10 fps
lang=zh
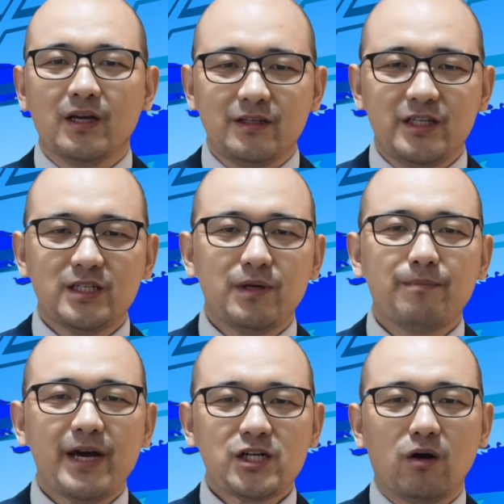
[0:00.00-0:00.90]
你这边
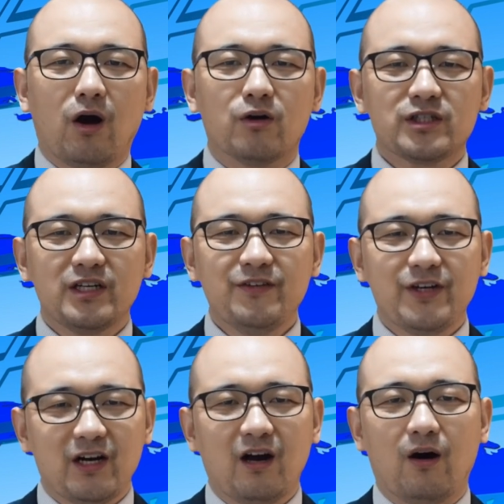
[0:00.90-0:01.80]
卖烧烤生意
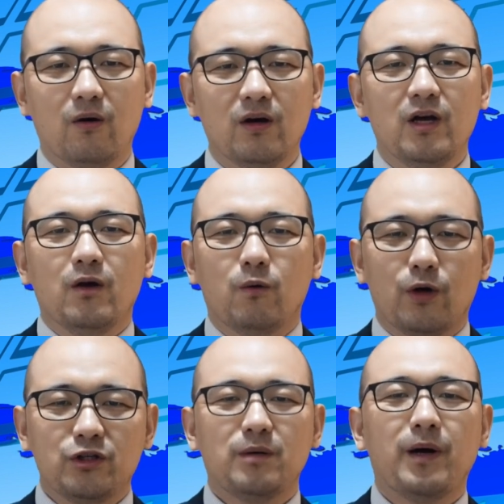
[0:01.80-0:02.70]
非常好，
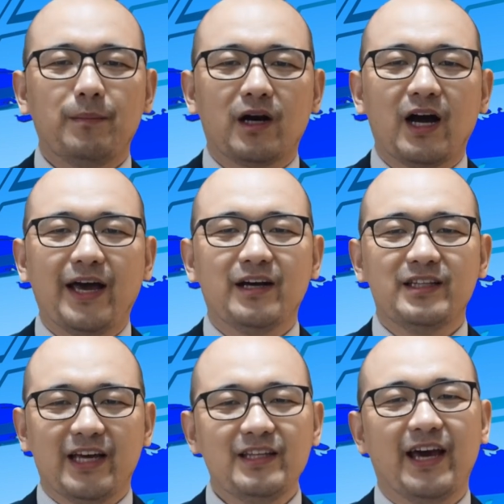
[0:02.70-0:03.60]
我觉得旁边开一个
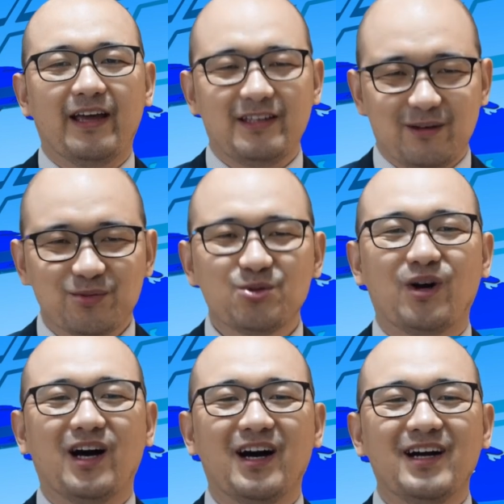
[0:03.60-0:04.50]
甜点也不
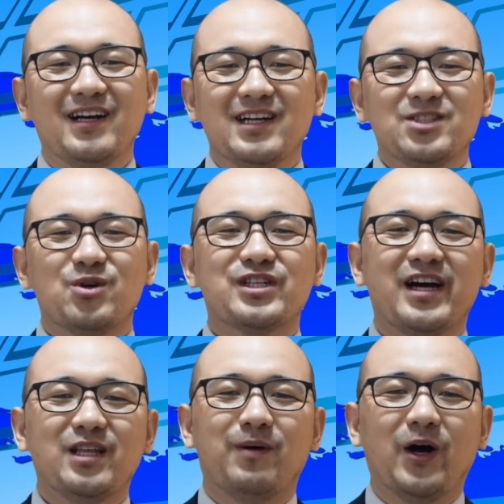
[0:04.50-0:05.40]
错。做
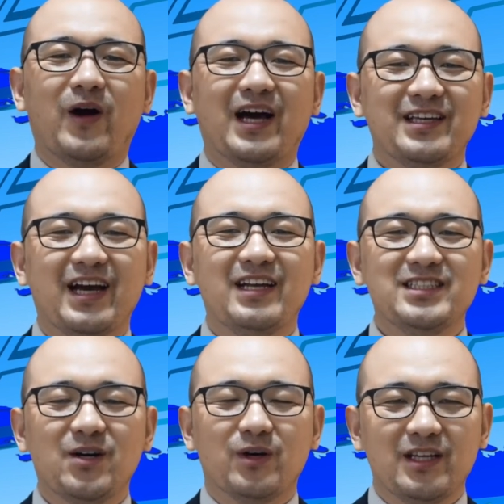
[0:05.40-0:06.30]
生意的朋友啊，应该理
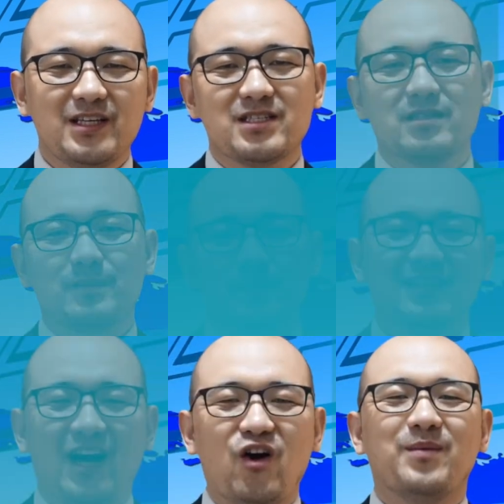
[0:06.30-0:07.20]
解我的意思。
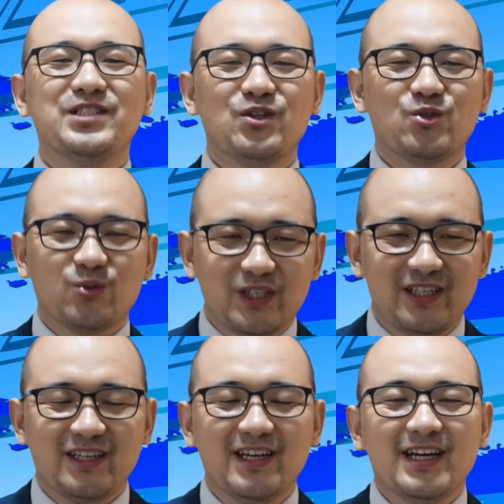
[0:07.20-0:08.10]
好，我们进入主
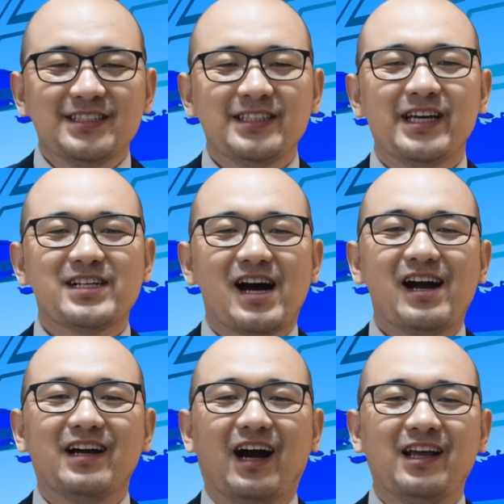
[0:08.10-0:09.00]
题。今天是
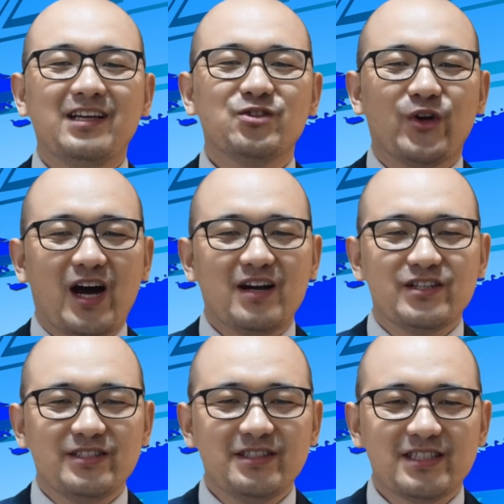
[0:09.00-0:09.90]
2020年9月2
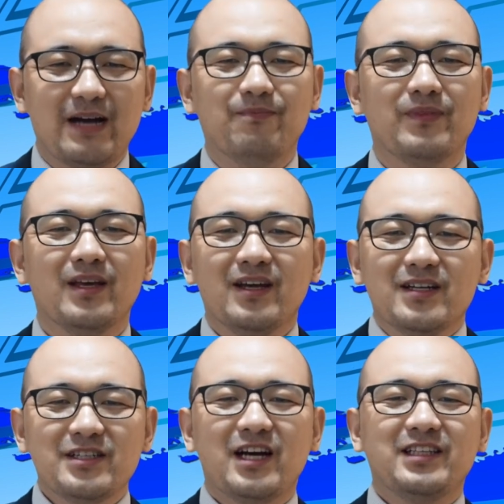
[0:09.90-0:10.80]
日，星期三。
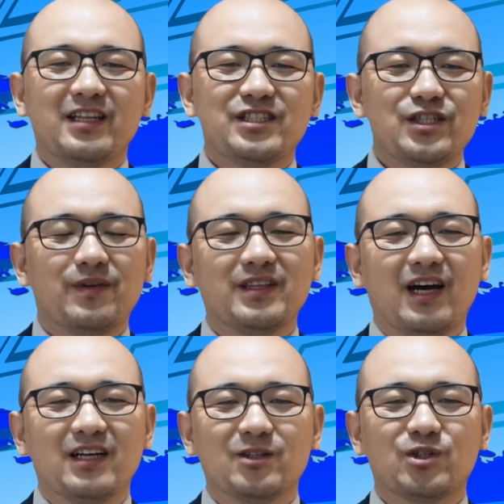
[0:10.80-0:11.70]
这2天的新闻
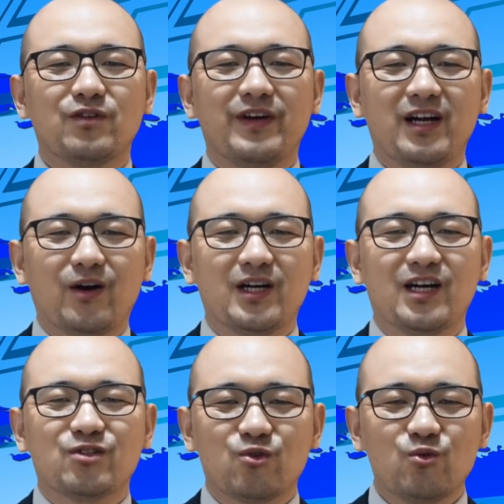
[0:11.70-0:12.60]
呢，都是围绕
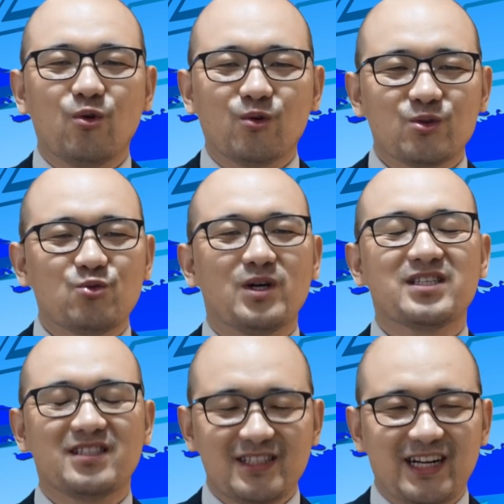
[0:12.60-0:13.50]
着中共作
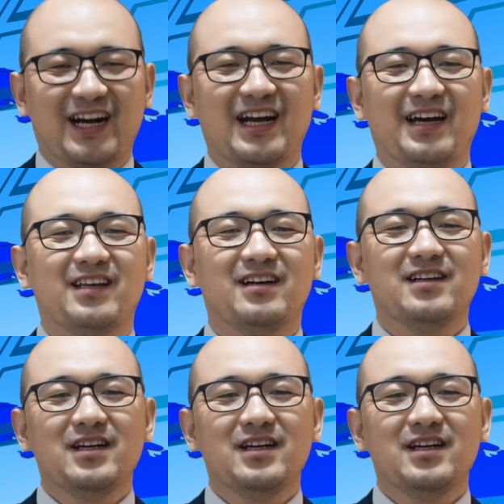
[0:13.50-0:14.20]
死展开的。